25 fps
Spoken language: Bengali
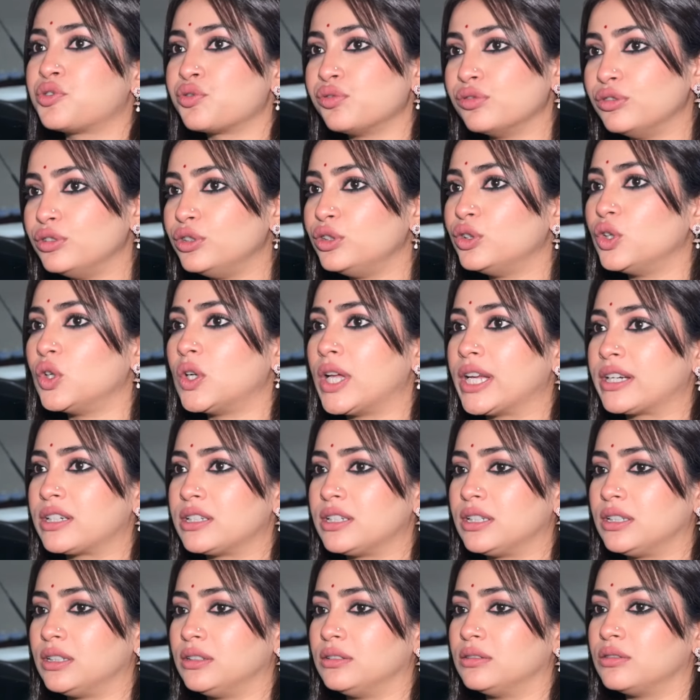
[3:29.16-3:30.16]
সুন্দর
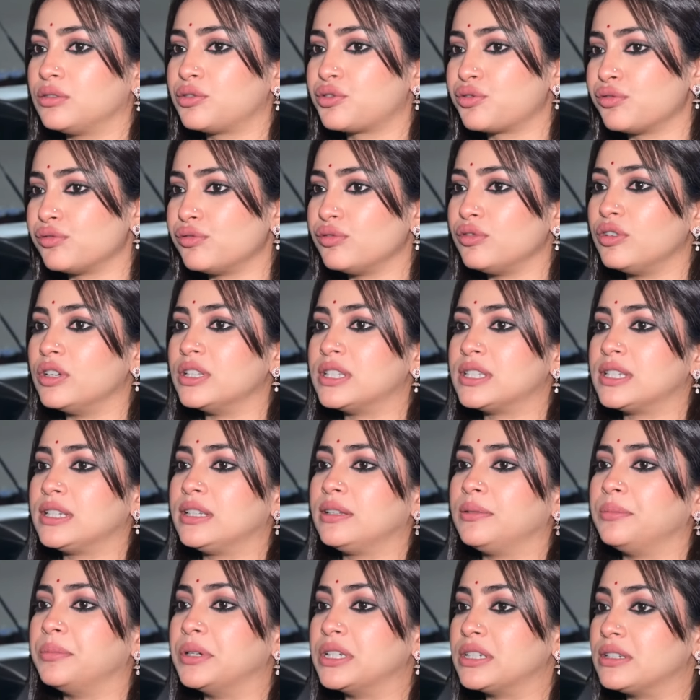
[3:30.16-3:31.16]
একটা শুরু হয়েছে
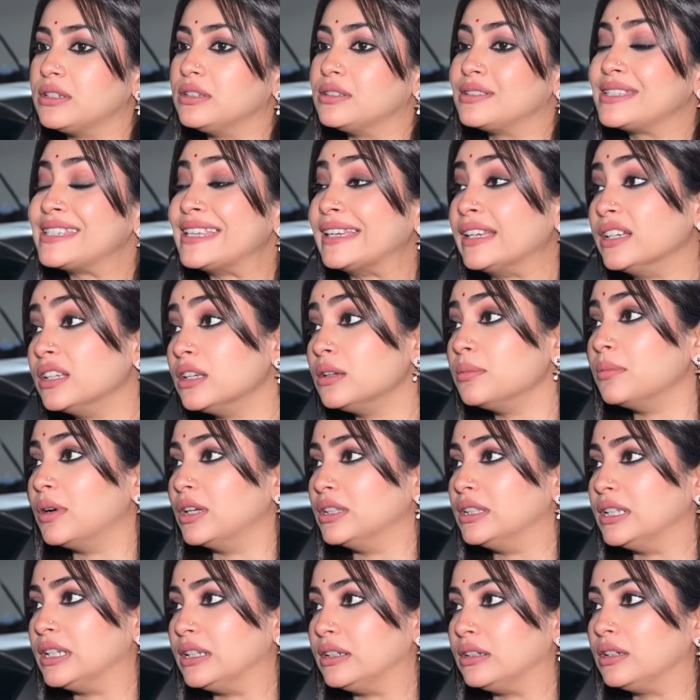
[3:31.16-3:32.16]
সিঙ্গেল
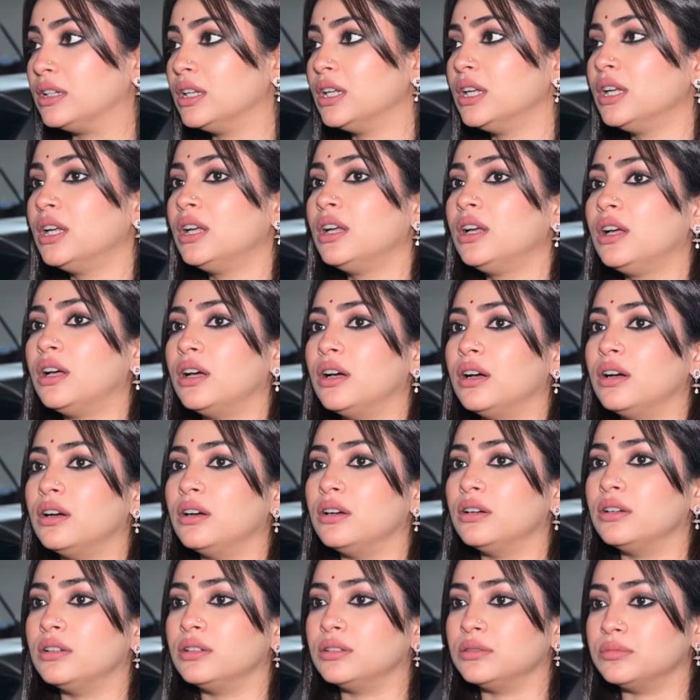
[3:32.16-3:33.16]
মাদার
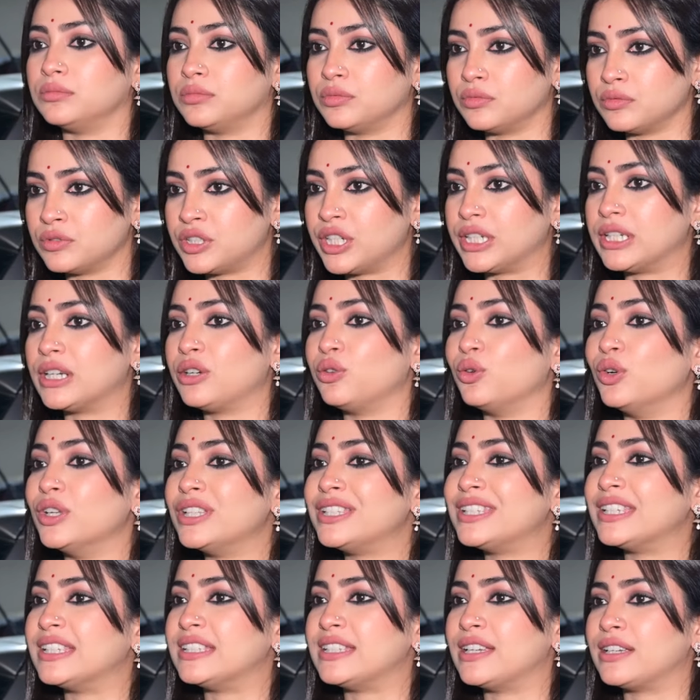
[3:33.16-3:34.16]
যেটা
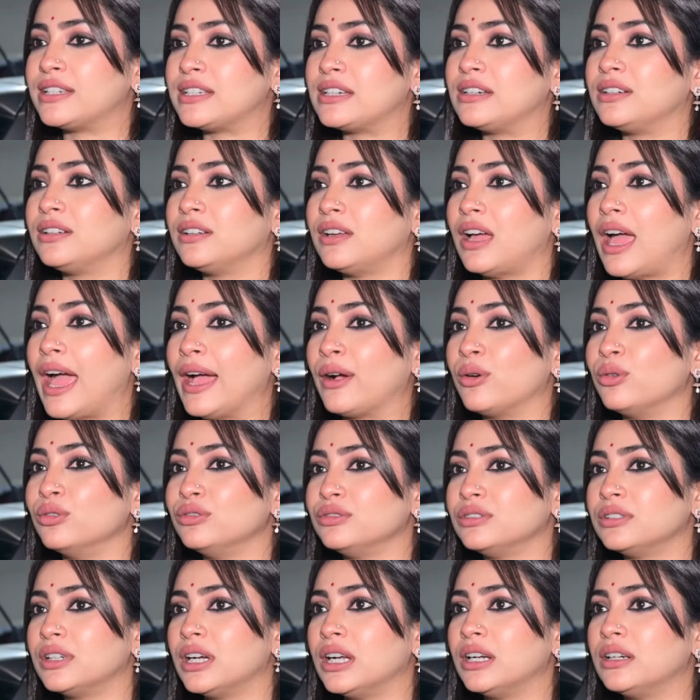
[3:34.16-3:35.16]
রয়েছে যেটা
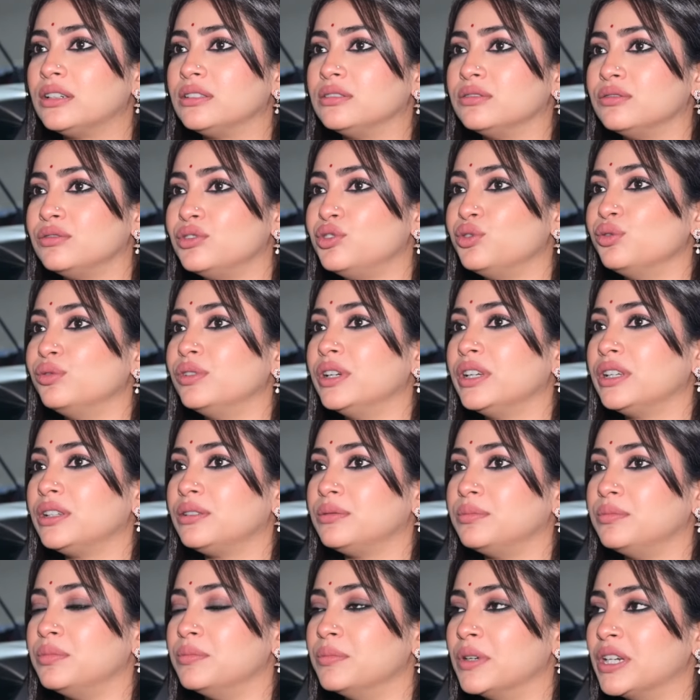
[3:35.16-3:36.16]
এখনকার যুগে
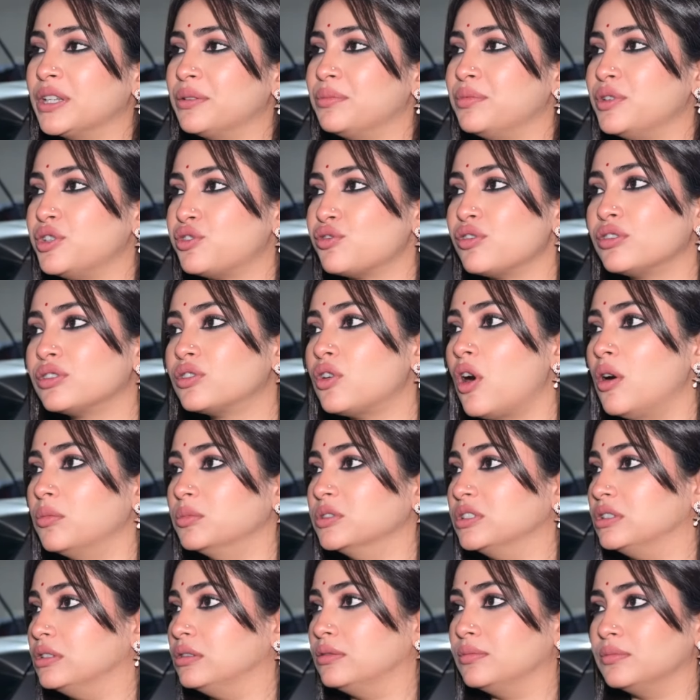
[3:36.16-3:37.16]
মানে ভীষণ
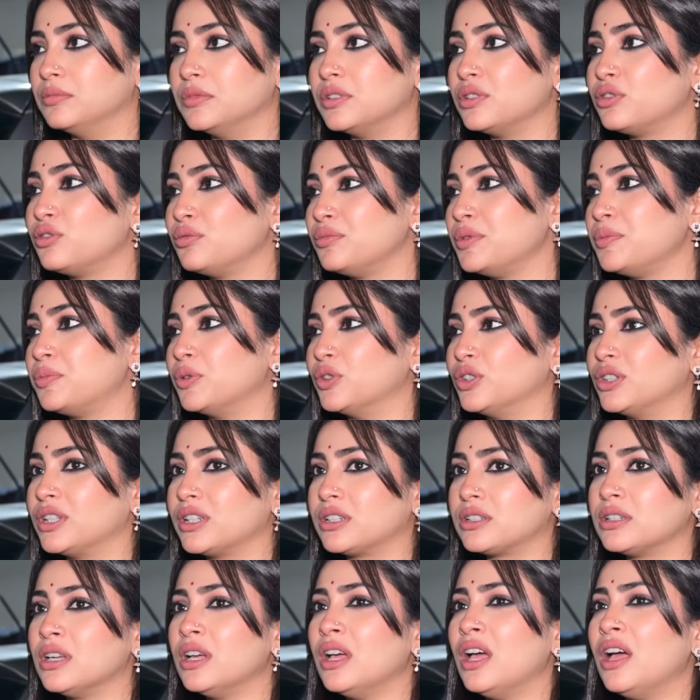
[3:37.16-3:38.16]
কমন তুমি
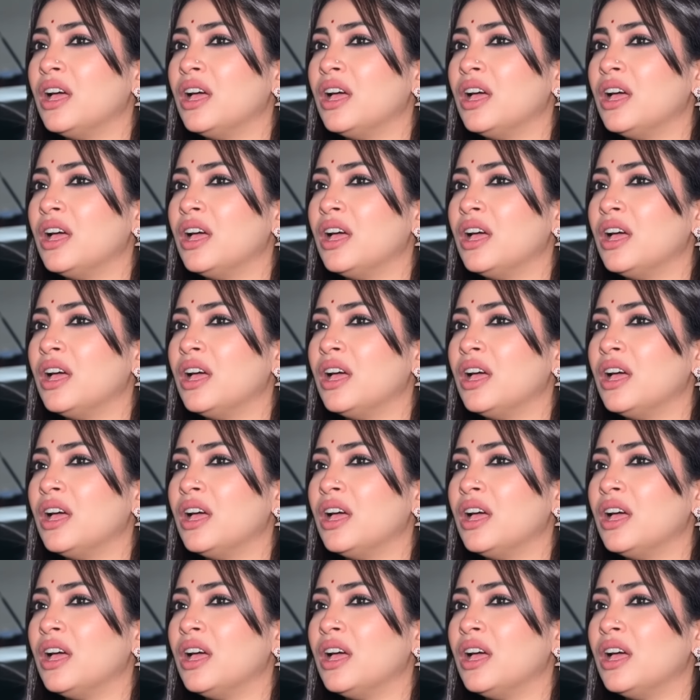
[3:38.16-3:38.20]
প্রত্যেক